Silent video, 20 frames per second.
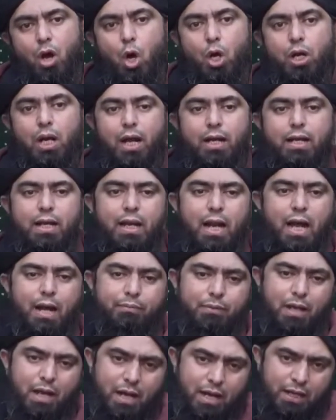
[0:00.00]
और अगर
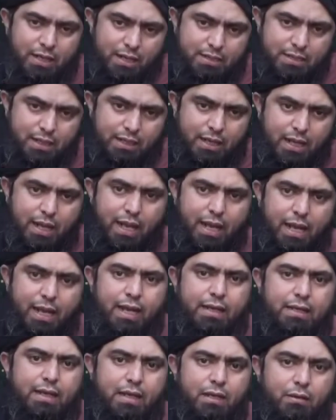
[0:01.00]
आपका आना जाना
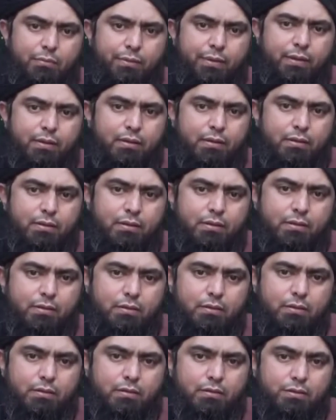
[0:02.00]
है कहीं पे
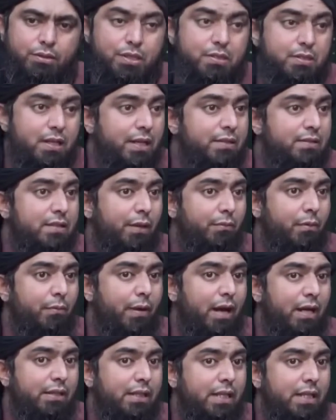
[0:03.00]
जिस तरह
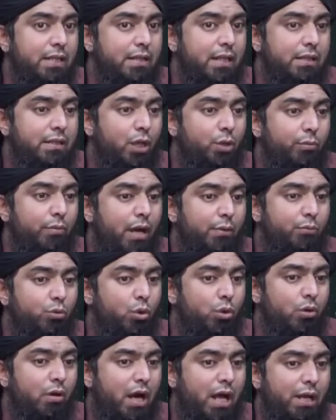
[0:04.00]
इस्लामाबाद ईद के दिनों में
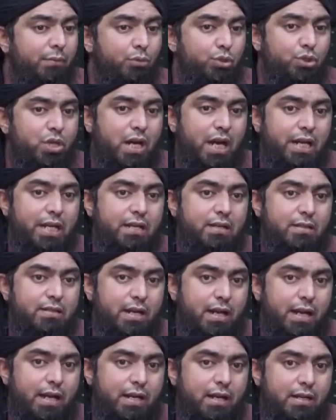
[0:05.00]
आपको ऑलमोस्ट खाली
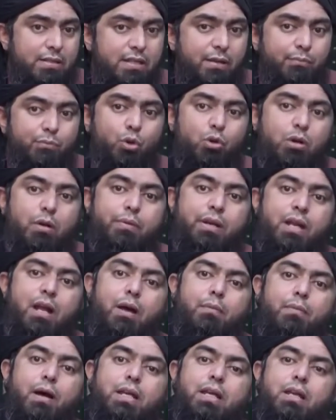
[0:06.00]
नजर आएगा सब लोग अपने
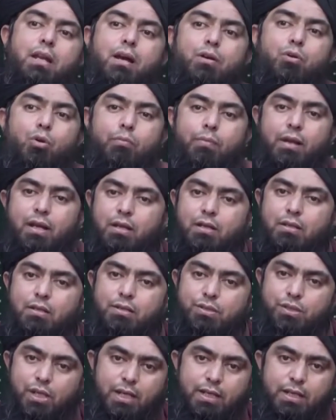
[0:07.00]
आबाई इलाकों में
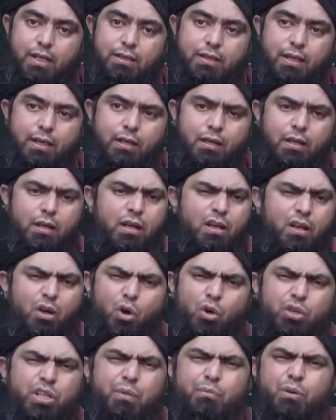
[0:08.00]
चले जाते हैं
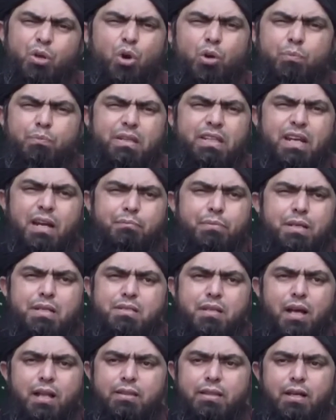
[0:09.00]
और यह भी और पंद्रह
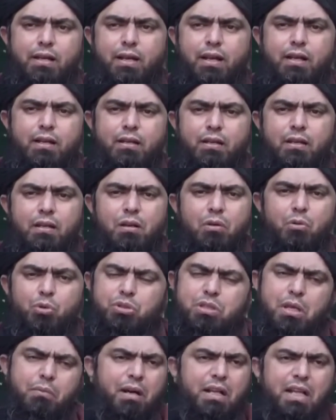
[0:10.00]
बीस साल तक है
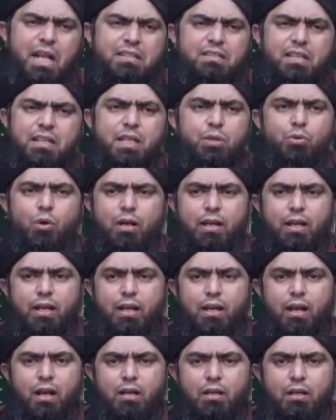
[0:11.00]
उसके बाद ऐसा नहीं हुआ
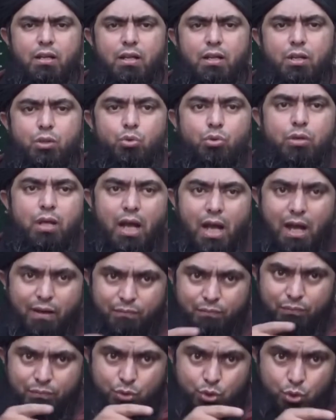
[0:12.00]
करेगा क्योंकि
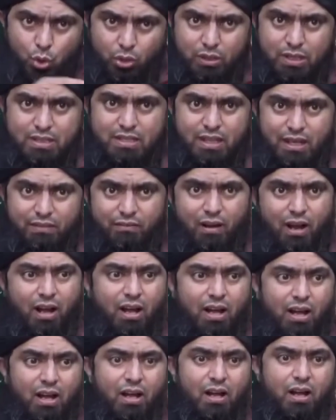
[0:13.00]
अब जो नस्लें
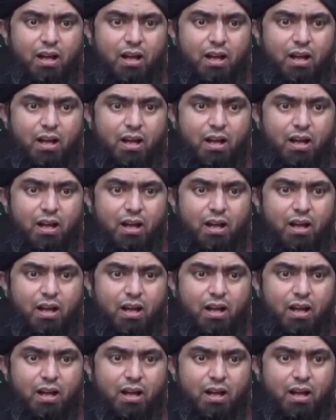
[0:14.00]
वहां